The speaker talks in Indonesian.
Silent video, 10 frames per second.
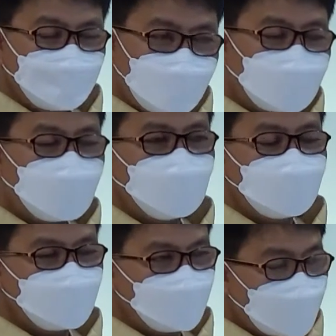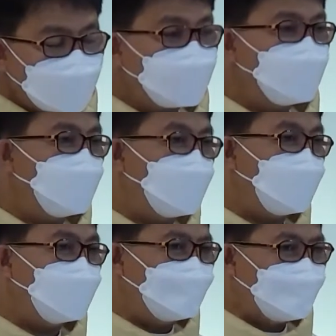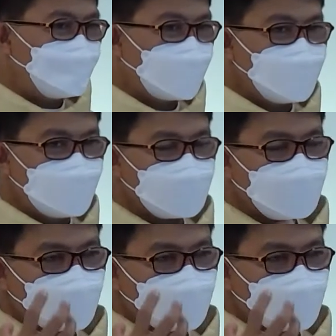Maka inspirasinya adalah bagaimana